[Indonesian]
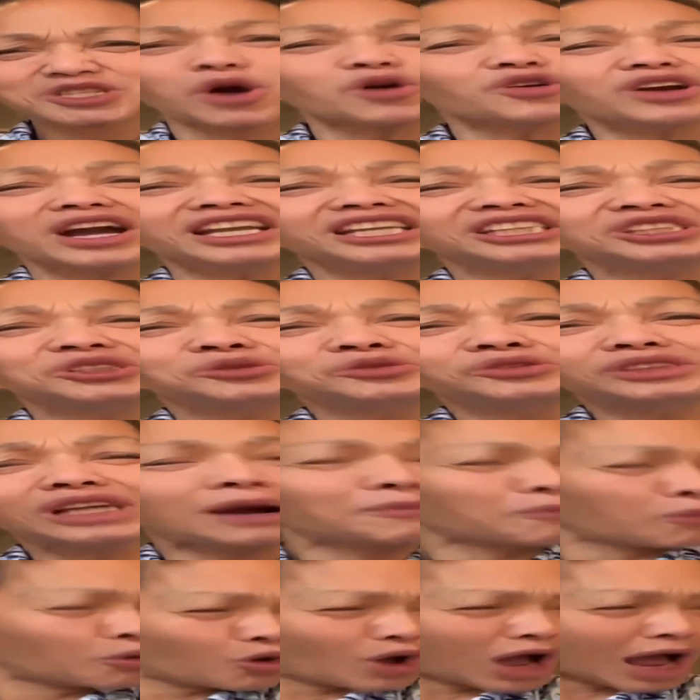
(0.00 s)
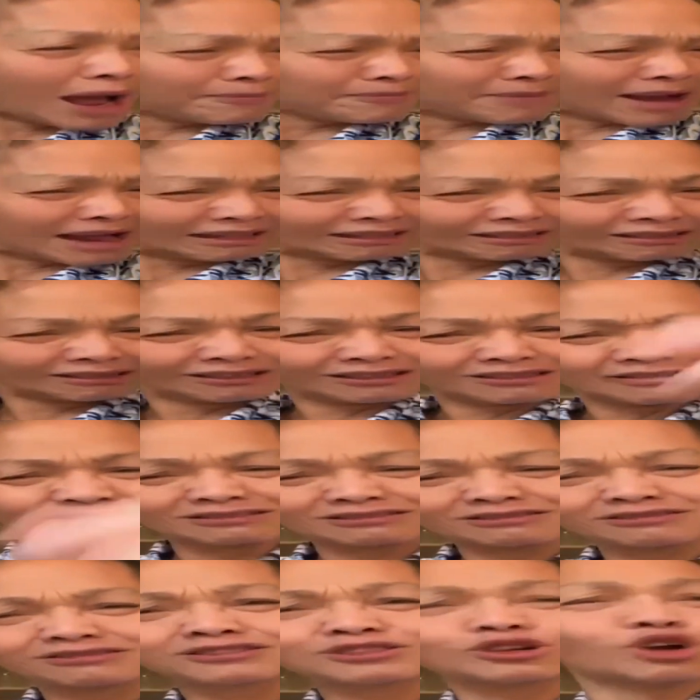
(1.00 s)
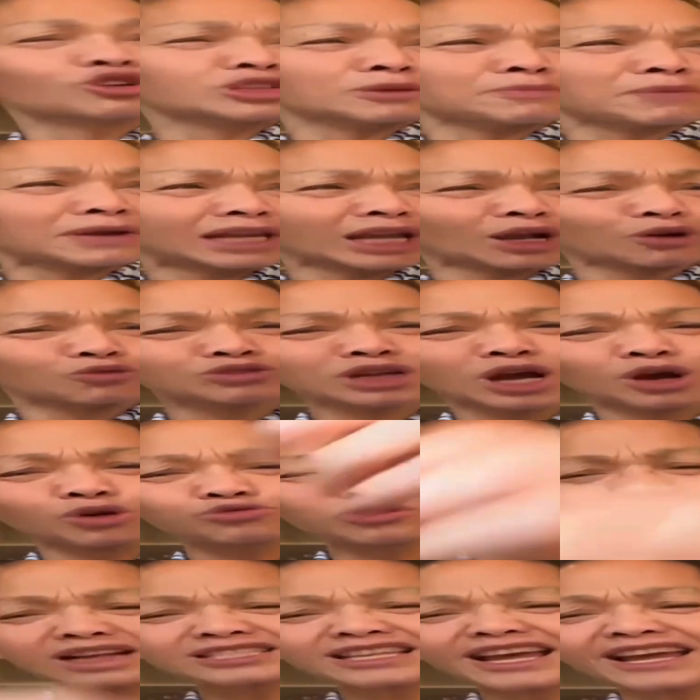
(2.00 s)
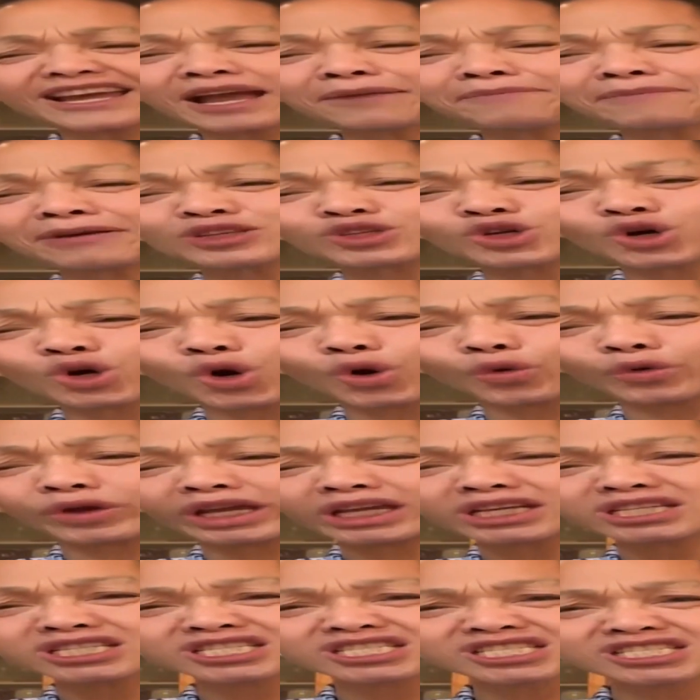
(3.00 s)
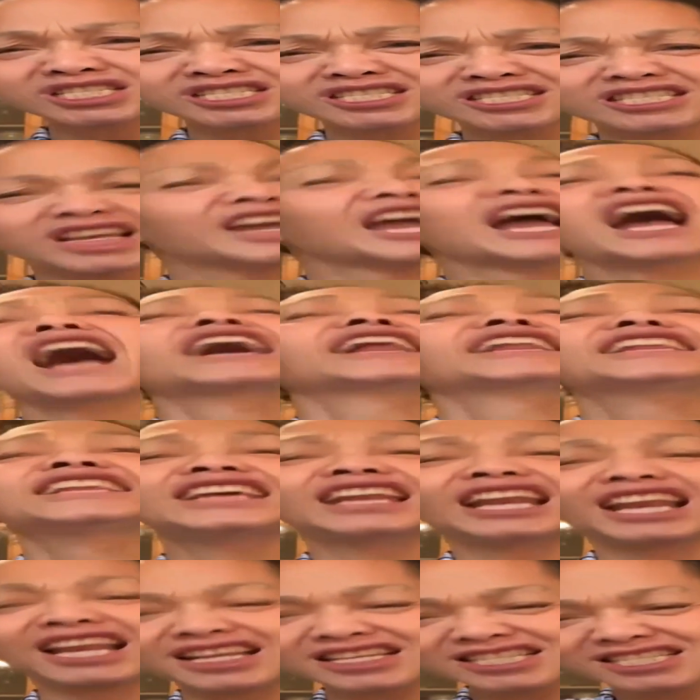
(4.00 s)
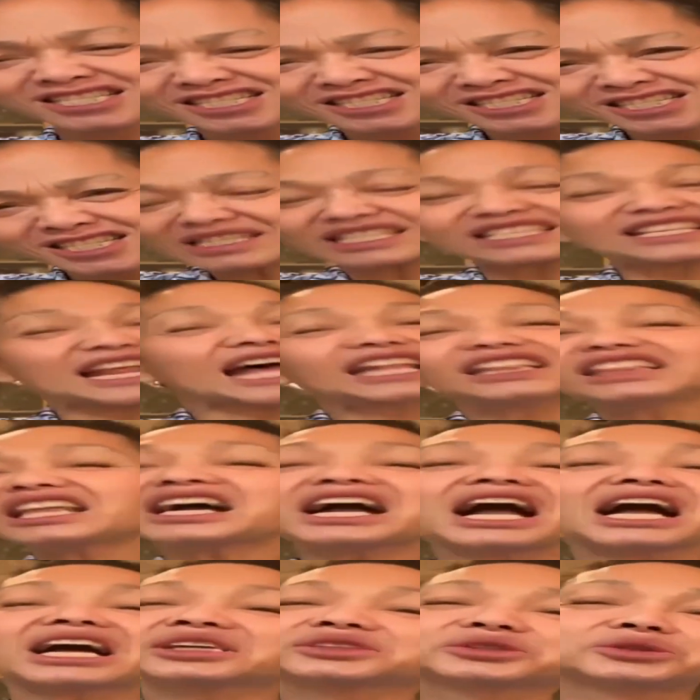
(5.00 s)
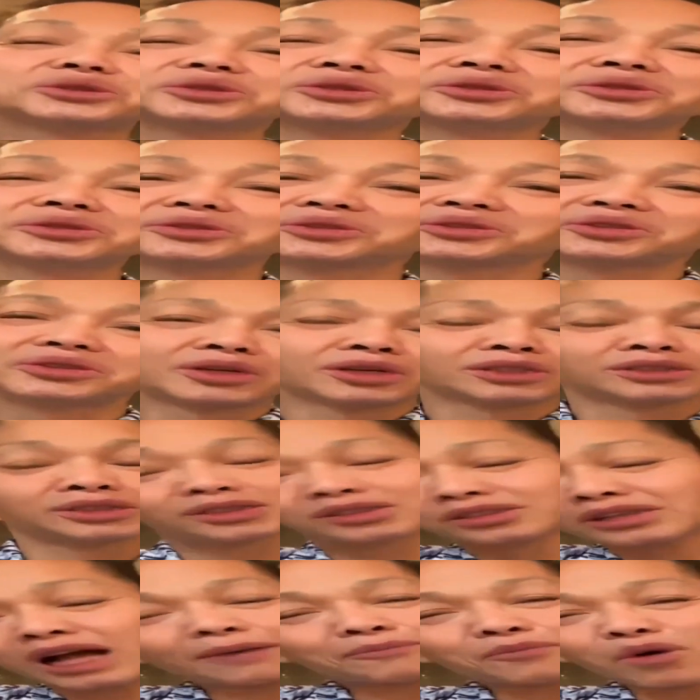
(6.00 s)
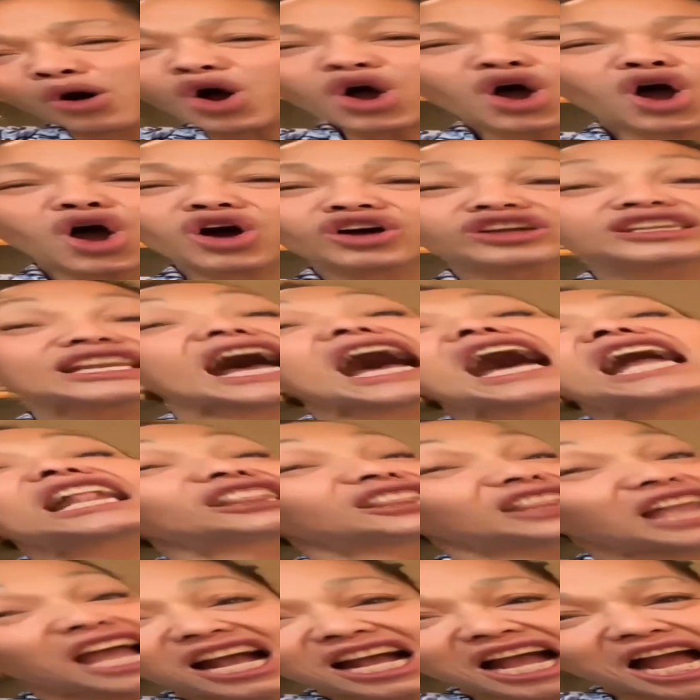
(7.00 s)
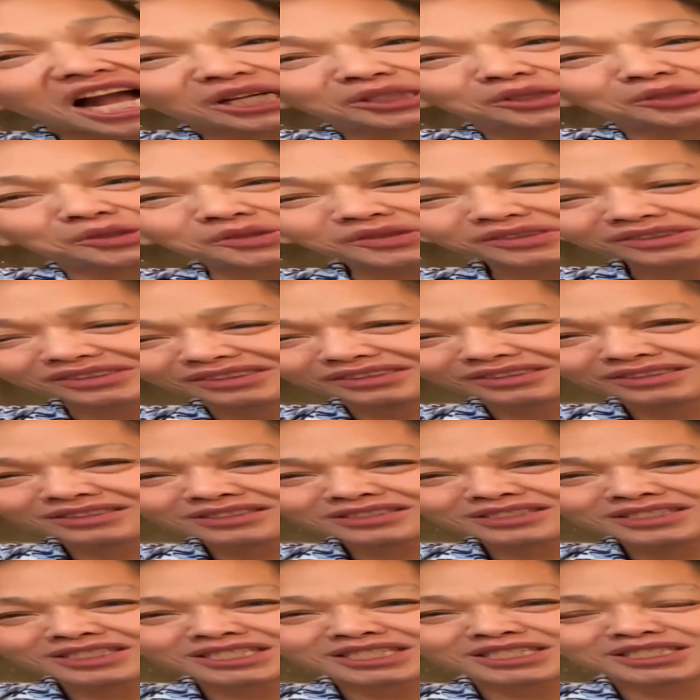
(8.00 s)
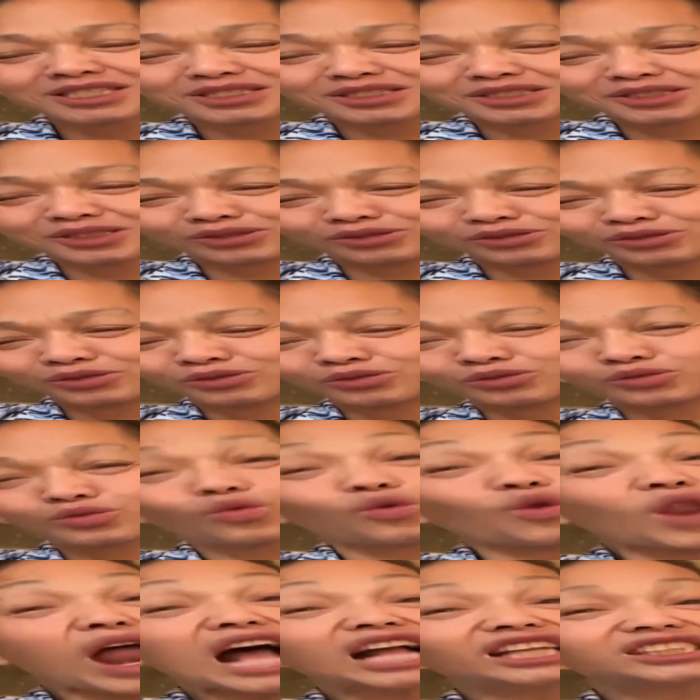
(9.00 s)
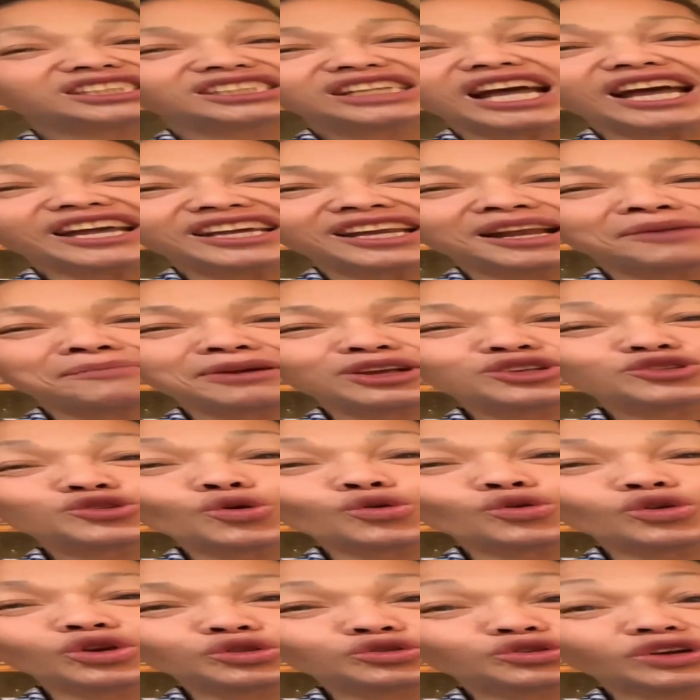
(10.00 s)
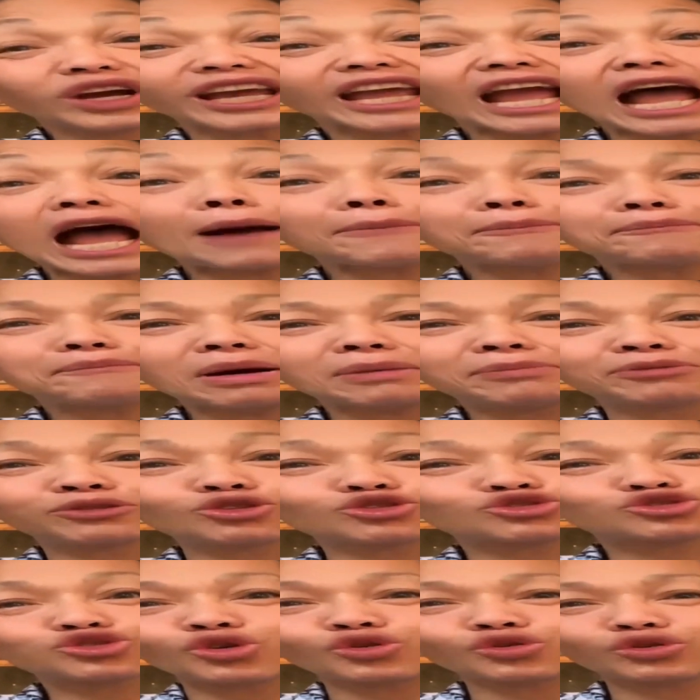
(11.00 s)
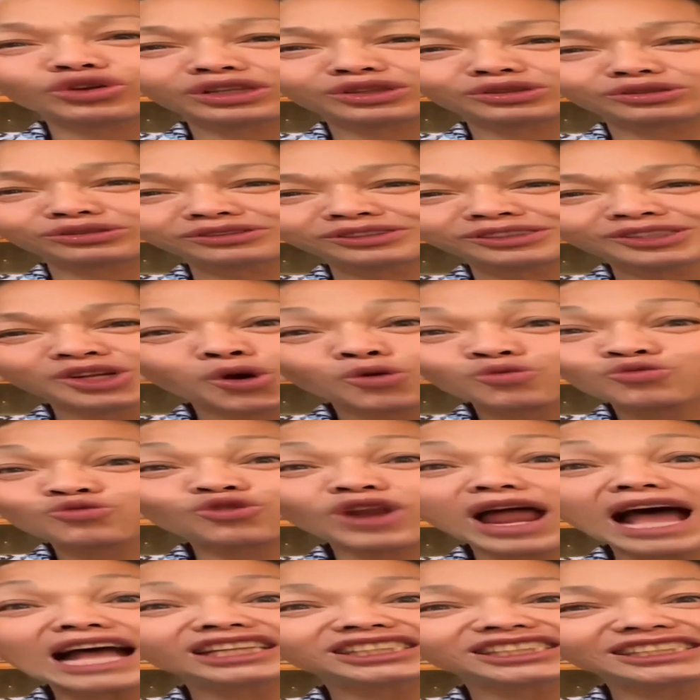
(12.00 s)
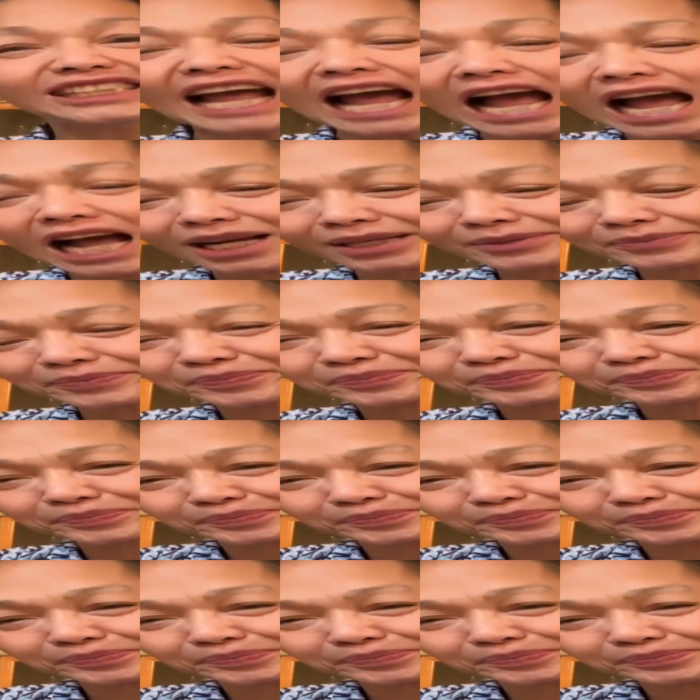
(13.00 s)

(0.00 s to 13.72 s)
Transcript: Kau kan diundang bodoh amat. Gak usah pakai undang-undang saya Pak Jokowi. Saya hadir. Udah pasti datang aku. Gak bohong, datang aku. Kulacak yang namanya Solo itu kayak apa bentuk Solo itu? Kulacak.